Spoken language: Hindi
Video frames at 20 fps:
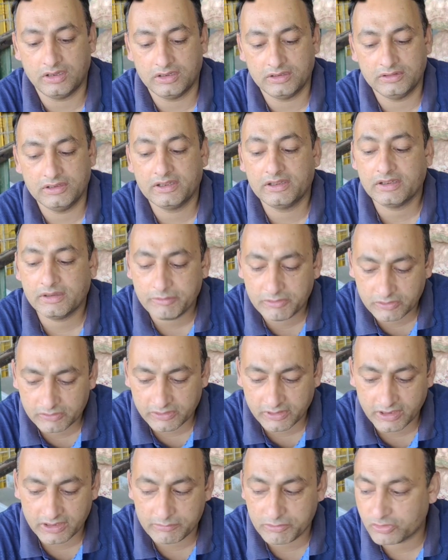आ, लेकिन अभी जो
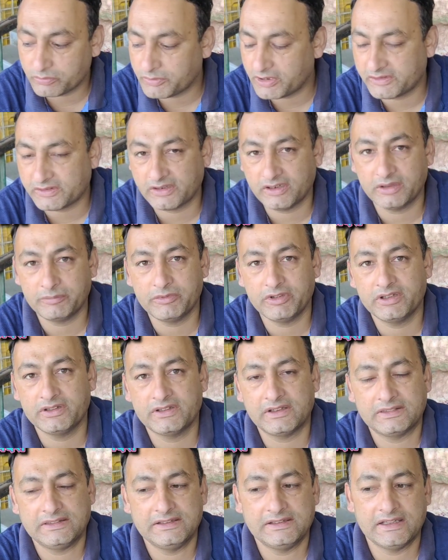रिटेल में जो बेच रहे हैं हम ये
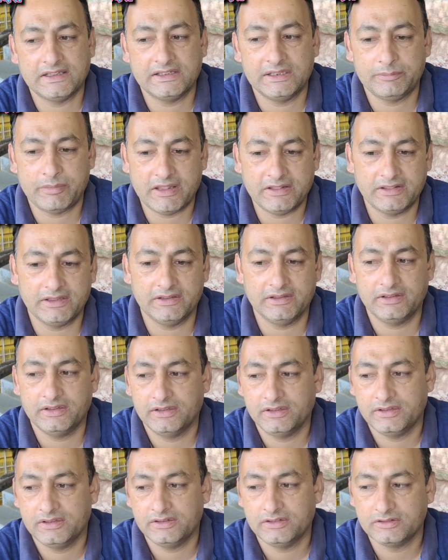छत्तीस सैंतीस पैंतीस
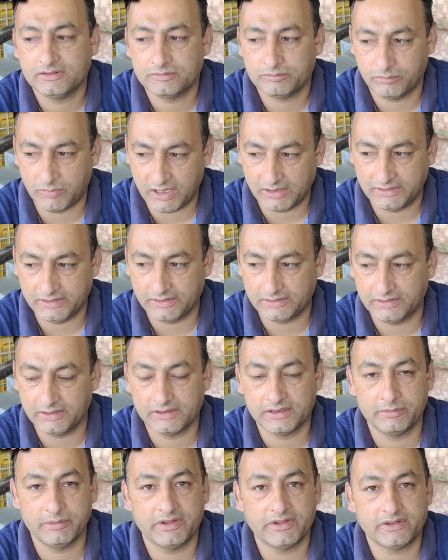माल देख
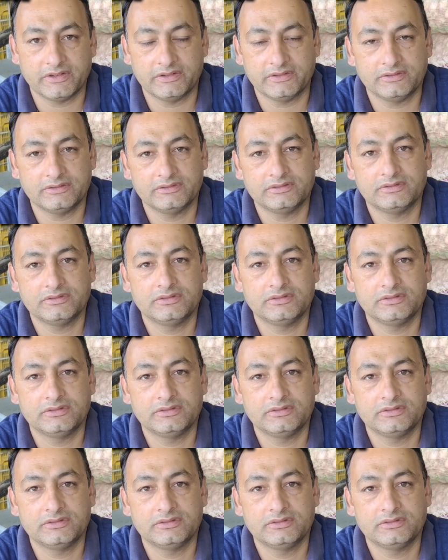देख के बेच रहे हैं